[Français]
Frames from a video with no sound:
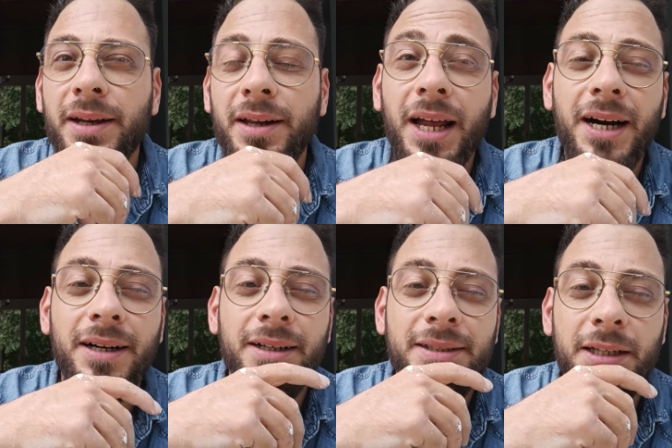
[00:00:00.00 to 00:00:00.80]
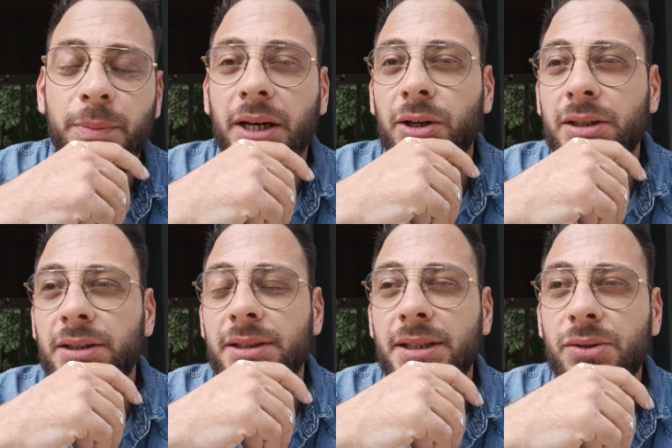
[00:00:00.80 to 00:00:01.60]
là, cette période,
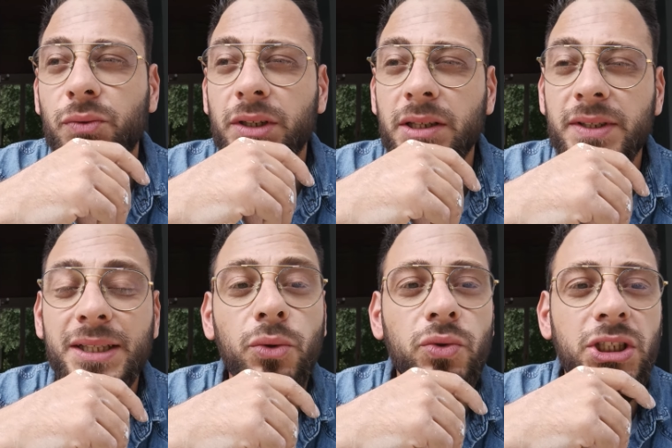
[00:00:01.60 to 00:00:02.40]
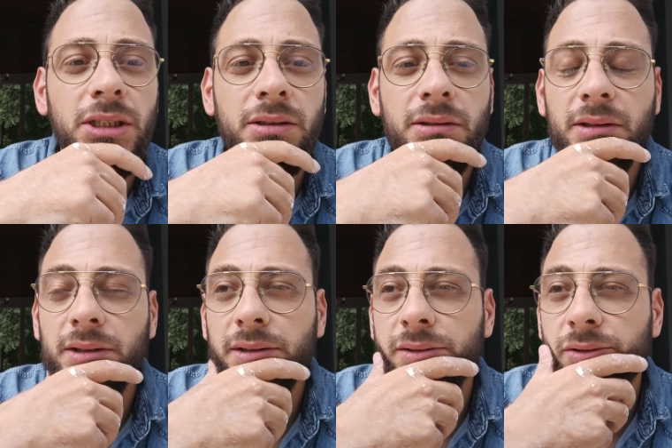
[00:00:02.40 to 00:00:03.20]
c'est souvent des visites de routine
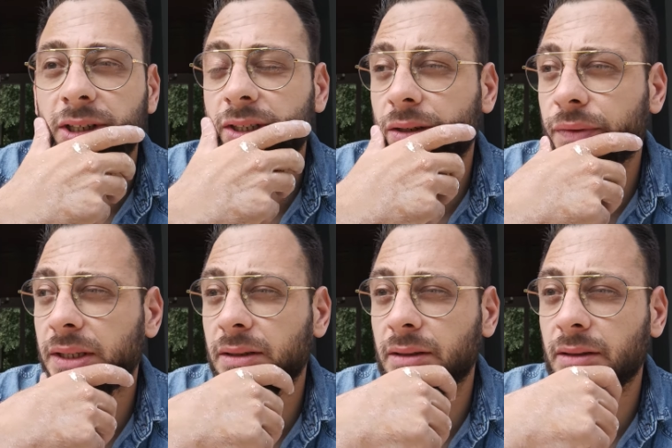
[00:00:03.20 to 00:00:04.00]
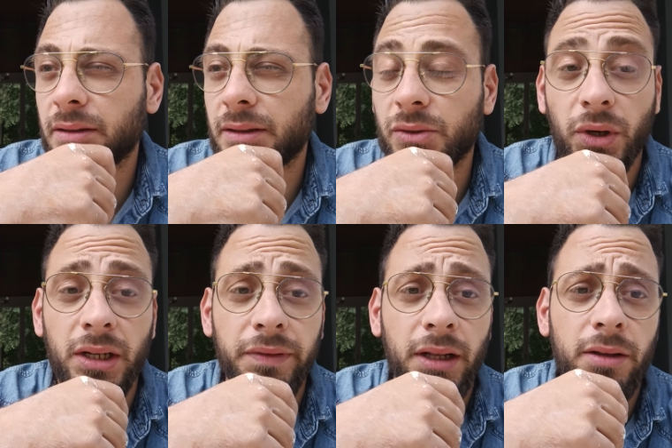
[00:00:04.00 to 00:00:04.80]
où les gens, en fait, euh, ils n'ont rien
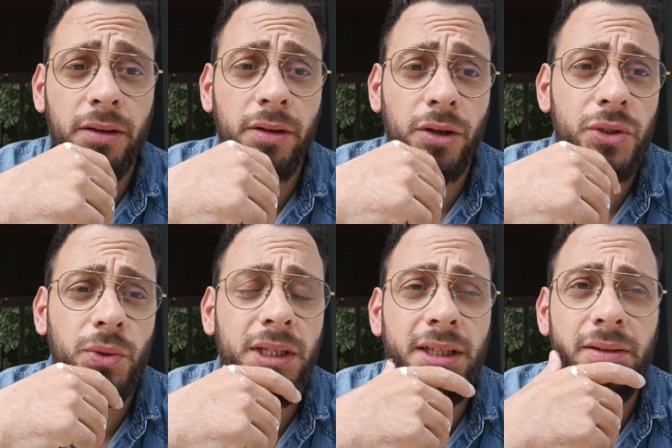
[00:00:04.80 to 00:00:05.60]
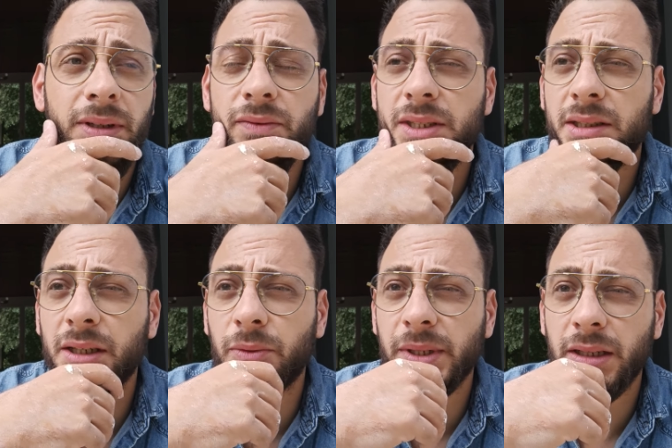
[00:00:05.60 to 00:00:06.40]
à faire de leur journée et ils viennent
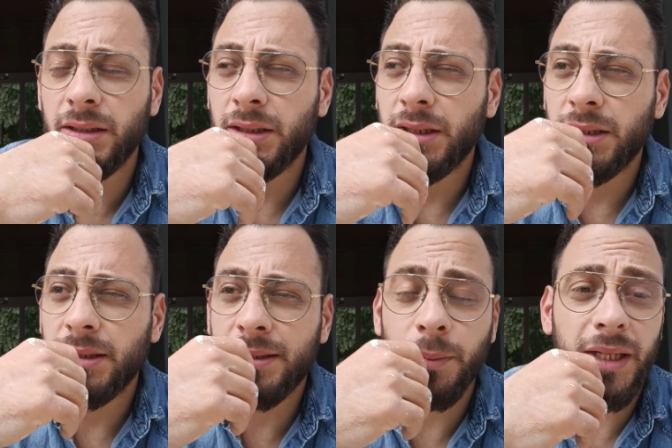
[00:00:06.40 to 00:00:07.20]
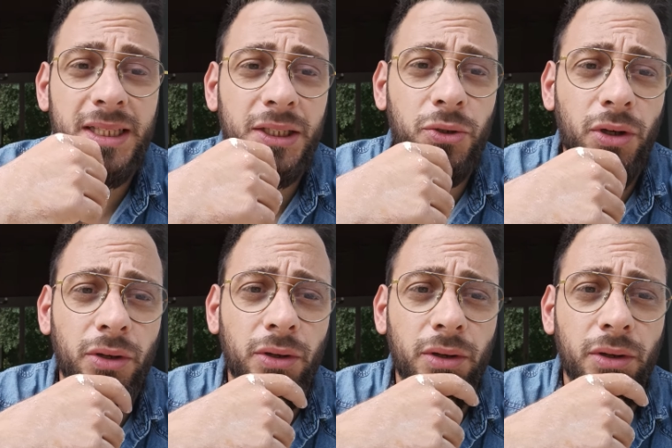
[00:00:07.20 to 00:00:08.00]
visiter comme ça. Et c'est pas des acheteurs
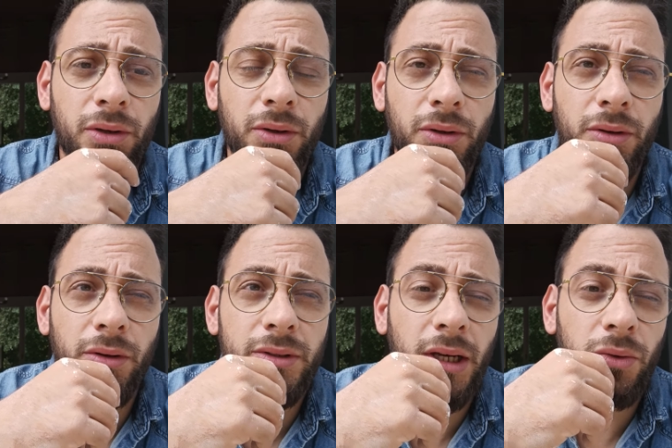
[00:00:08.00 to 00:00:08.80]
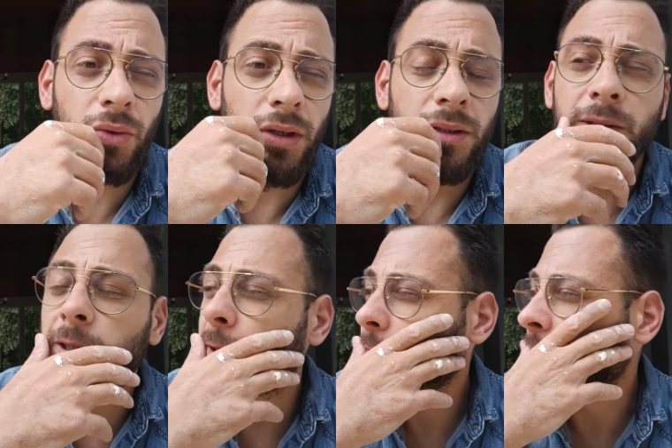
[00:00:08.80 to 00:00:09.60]
euh, sérieux, quoi.
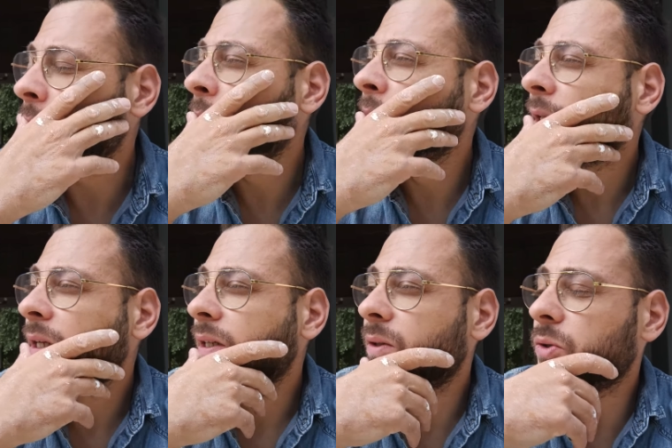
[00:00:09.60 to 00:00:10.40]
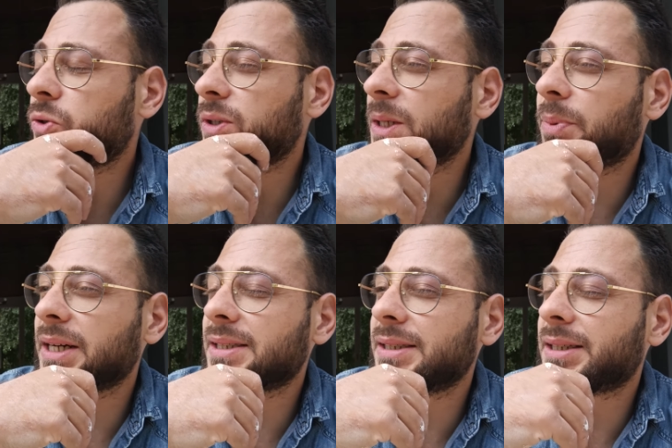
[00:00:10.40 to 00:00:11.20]
Tu vois donc je sais
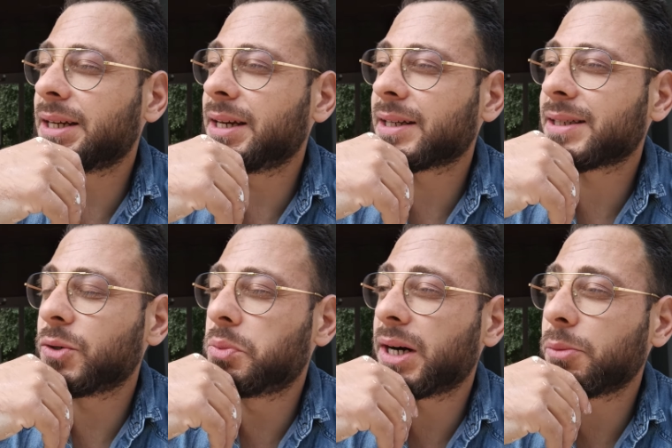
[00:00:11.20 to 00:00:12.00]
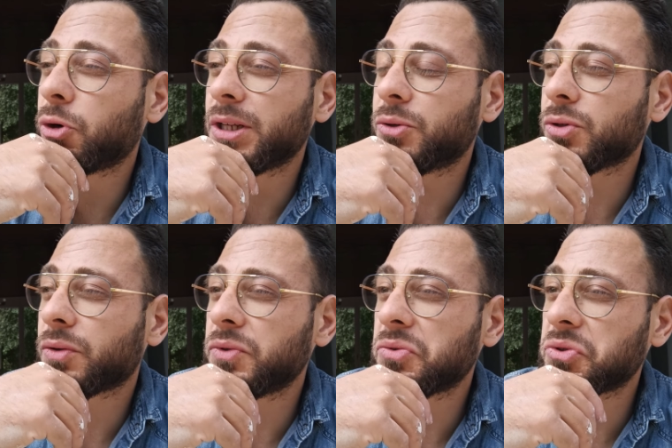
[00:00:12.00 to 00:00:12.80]
pas si c'est lié à ça ou pas. Bon, les deux
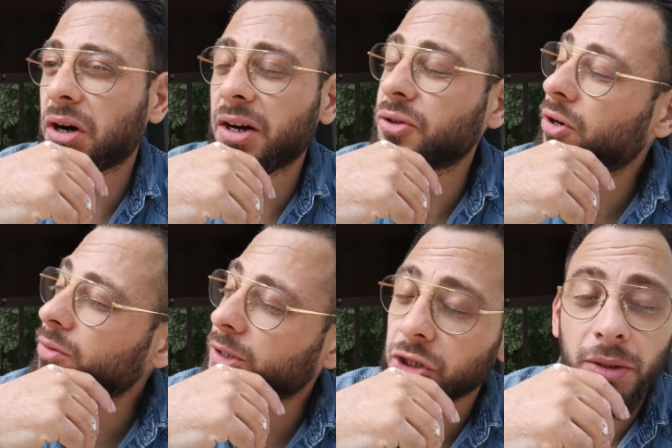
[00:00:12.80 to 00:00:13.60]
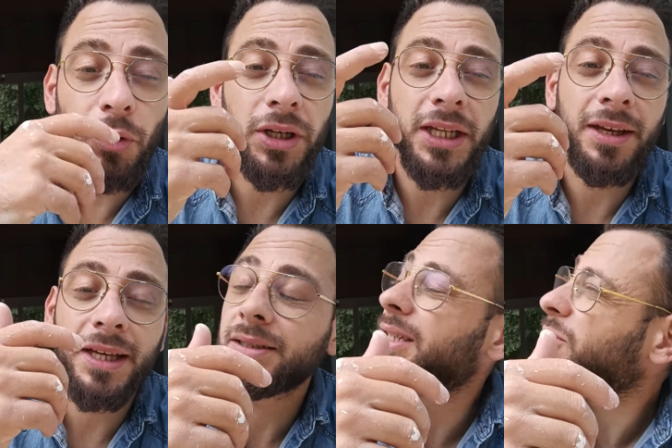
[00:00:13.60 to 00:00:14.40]
sont venus, ils ont dit oh, non, moi j'ai. Bon, il y en a un
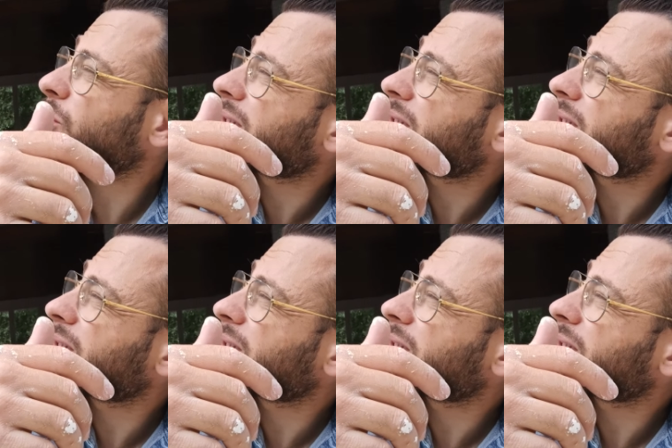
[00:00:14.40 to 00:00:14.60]
qui a dit Il y a trop